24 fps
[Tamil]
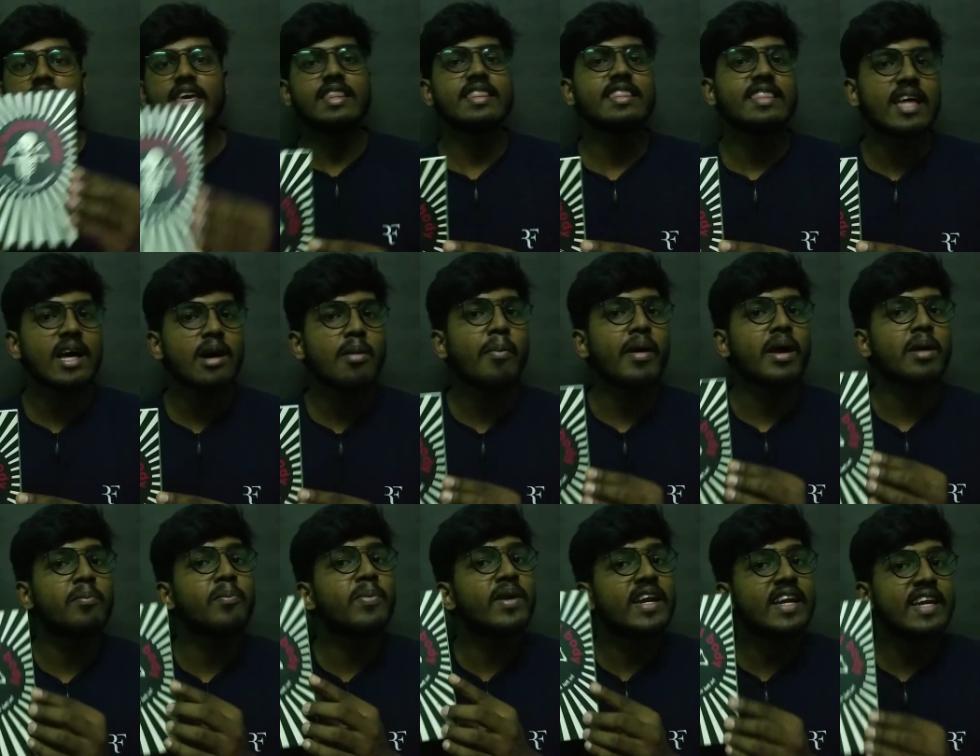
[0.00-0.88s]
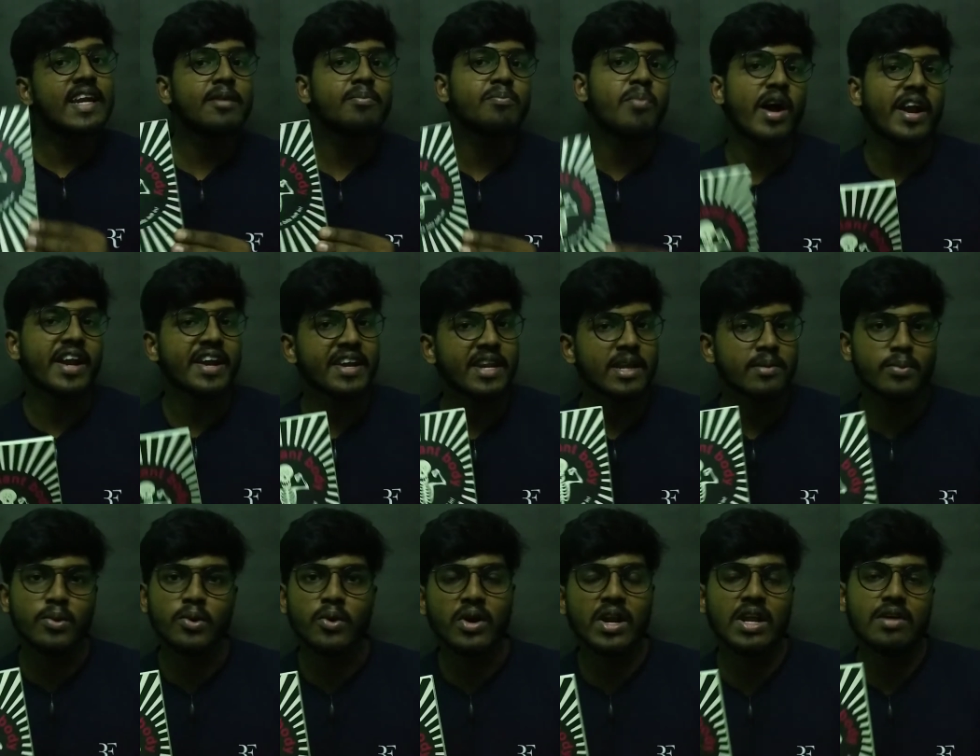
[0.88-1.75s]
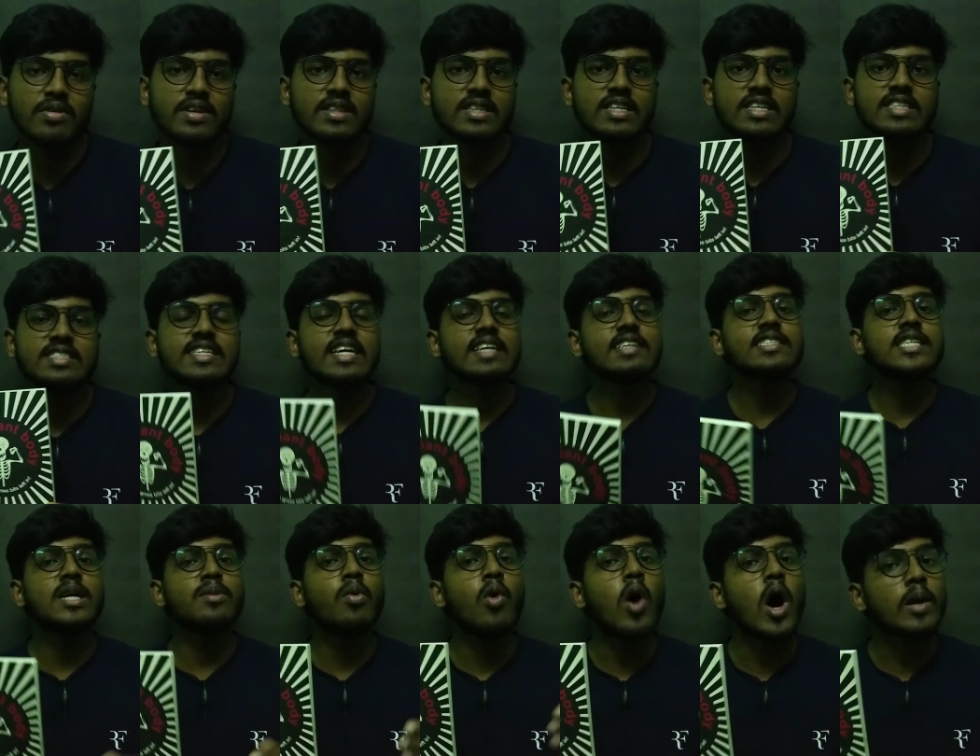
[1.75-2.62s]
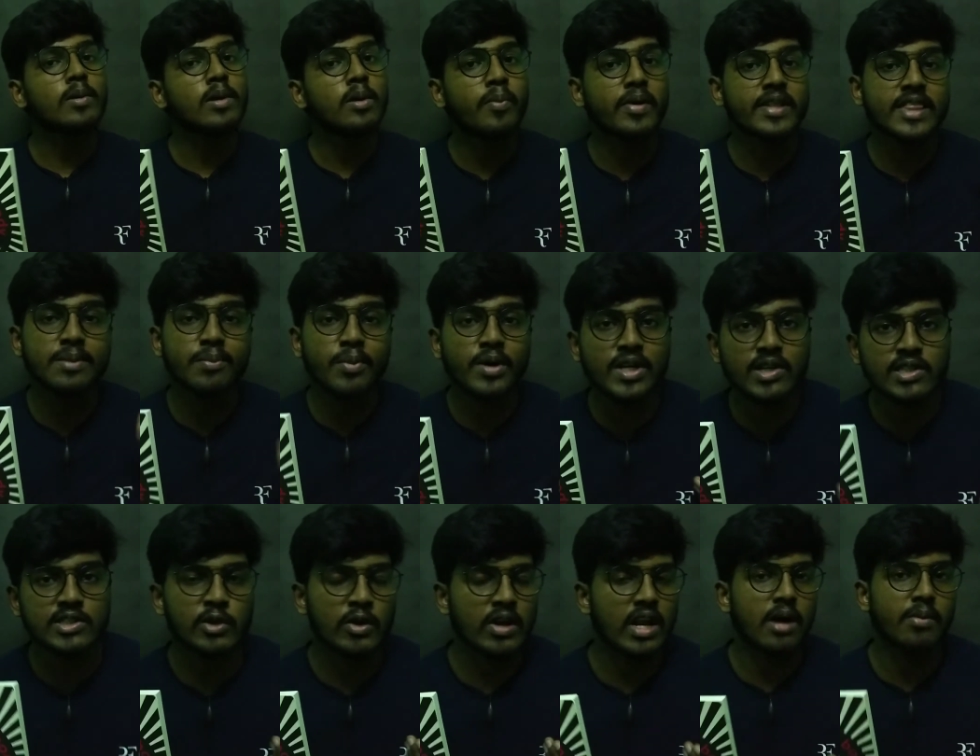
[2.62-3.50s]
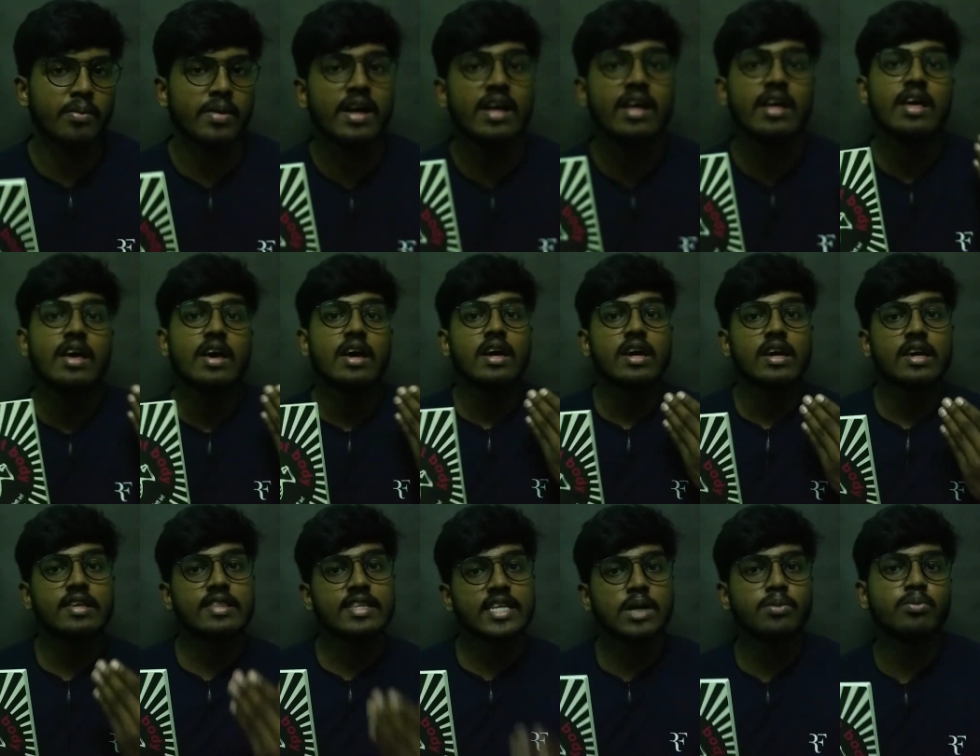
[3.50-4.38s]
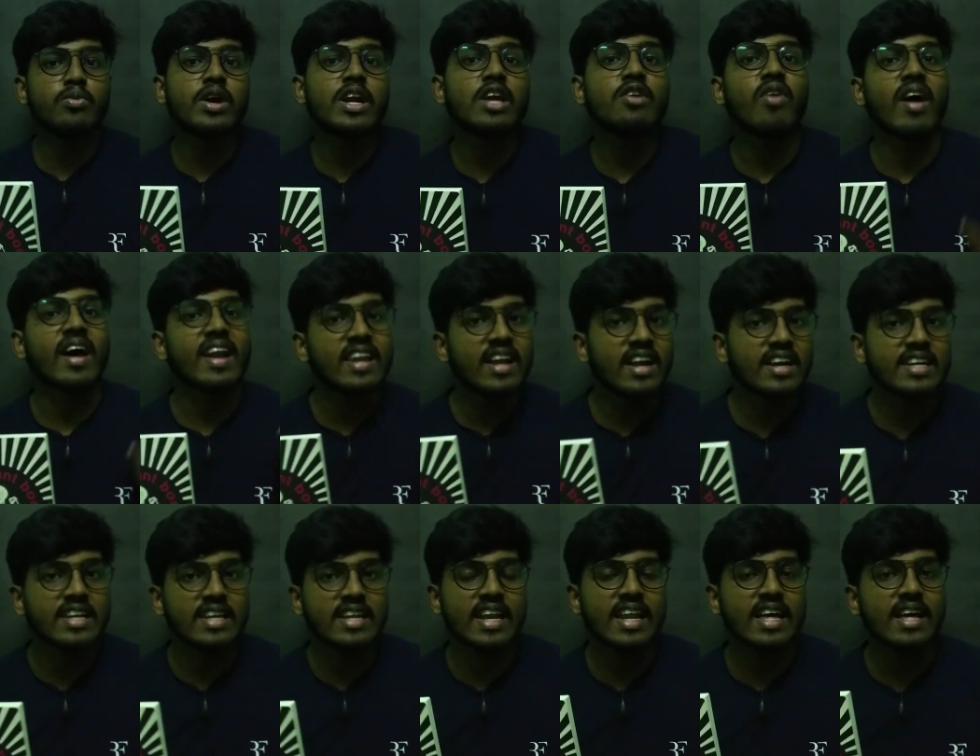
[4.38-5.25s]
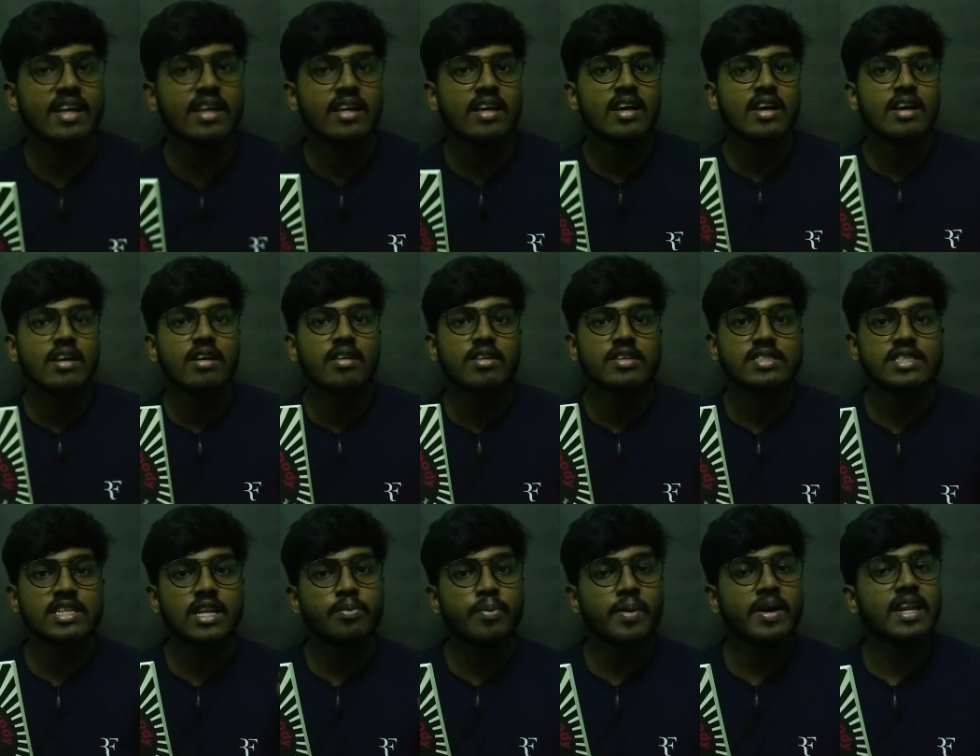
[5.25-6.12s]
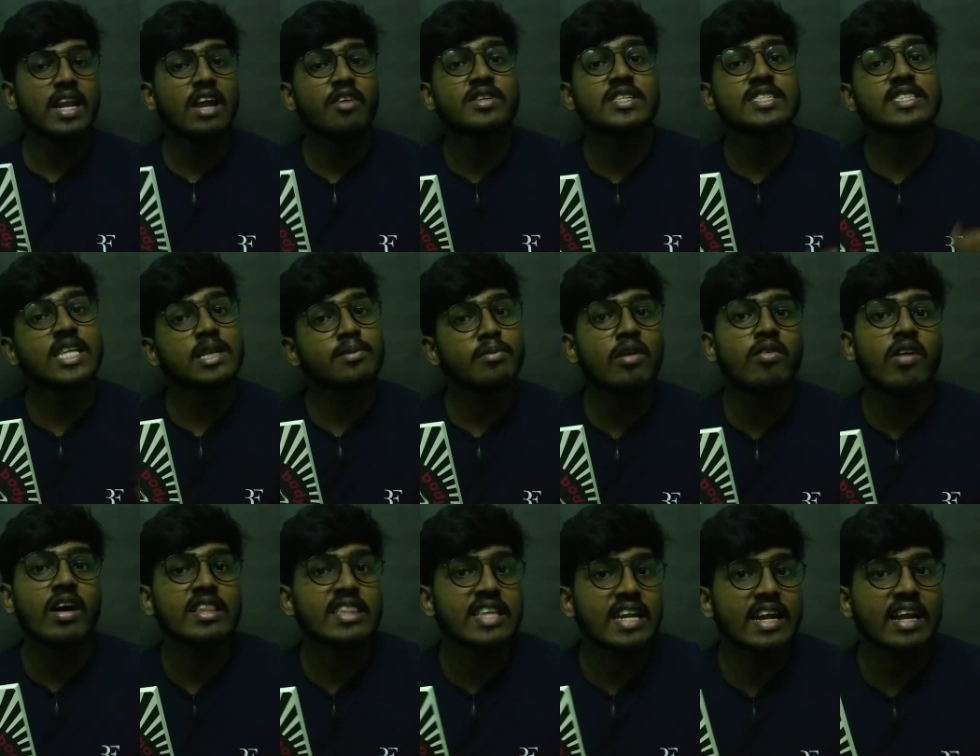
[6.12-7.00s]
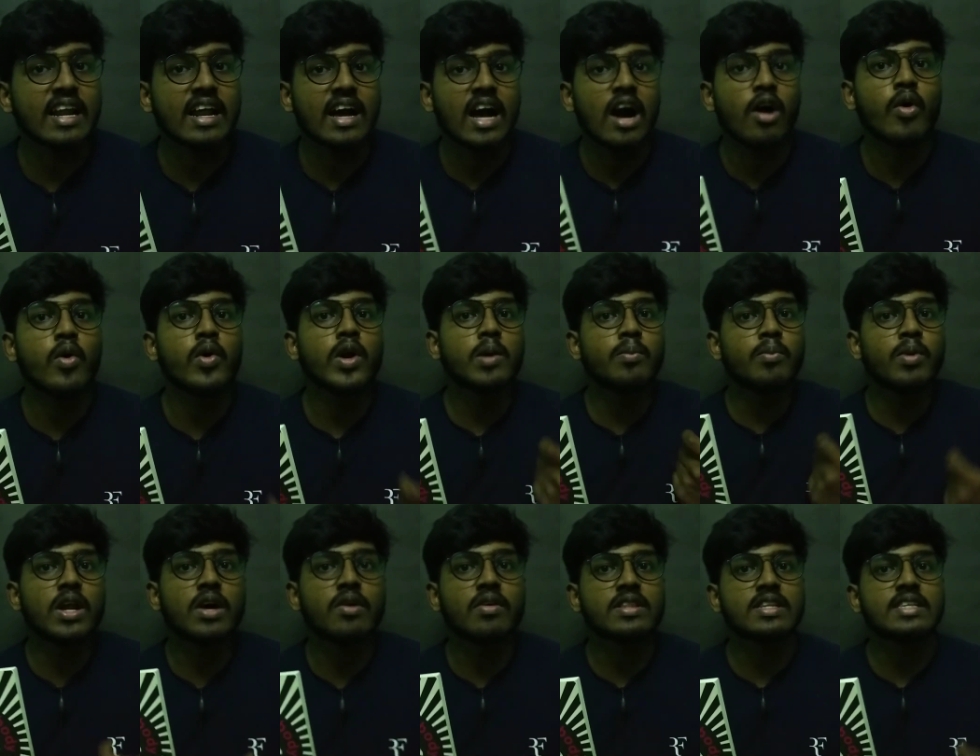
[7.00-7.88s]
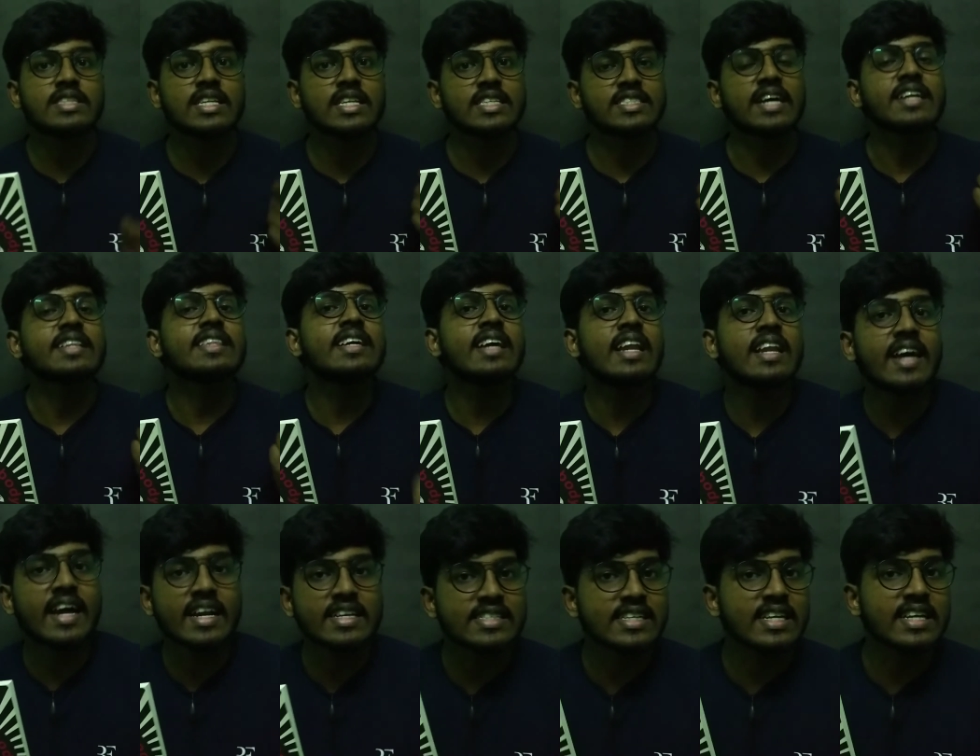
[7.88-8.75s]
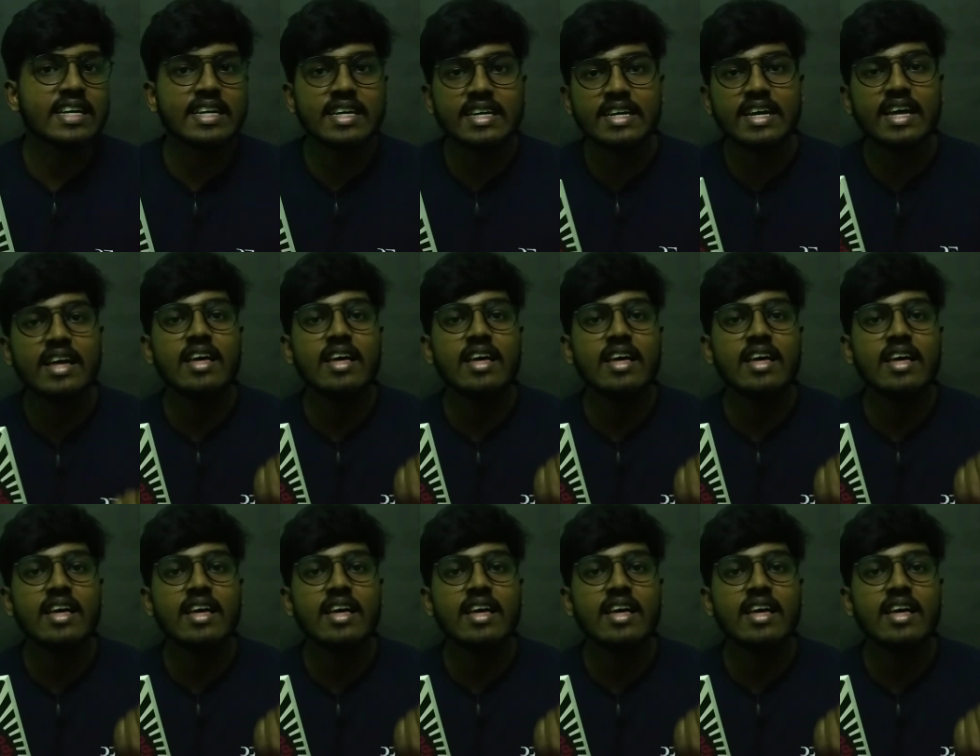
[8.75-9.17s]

இந்த மை பிரில்லியன் பாடின்ற புக்கில் வந்து ஜஸ்ட் நம்ம உடம்பை பற்றி மட்டும் சொல்லாமல் இதுக்கு முன்னாடி வரலாற்றில் சில பேர்லாம் விசித்திரமாக வாழ்ந்துருக்காங்க அவங்க உடம்புக்கு வந்து சில சக்திகள் கிடச்சிருக்கு